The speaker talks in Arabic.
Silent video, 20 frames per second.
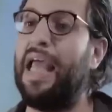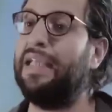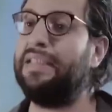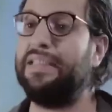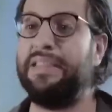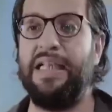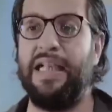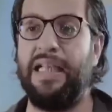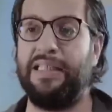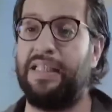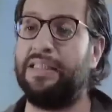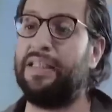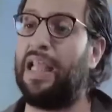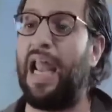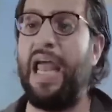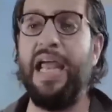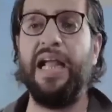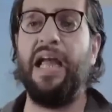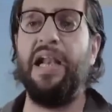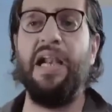الهزيله ذات
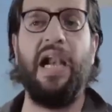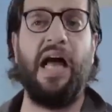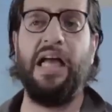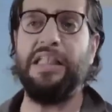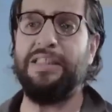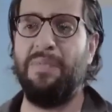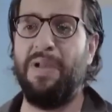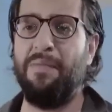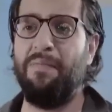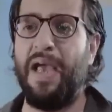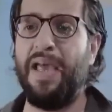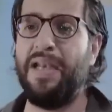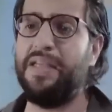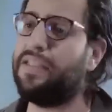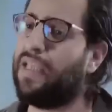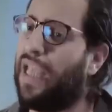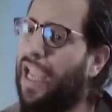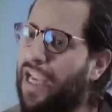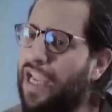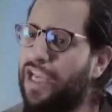الهيكل العظمي
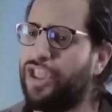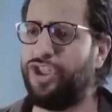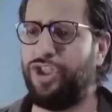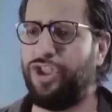البارز هي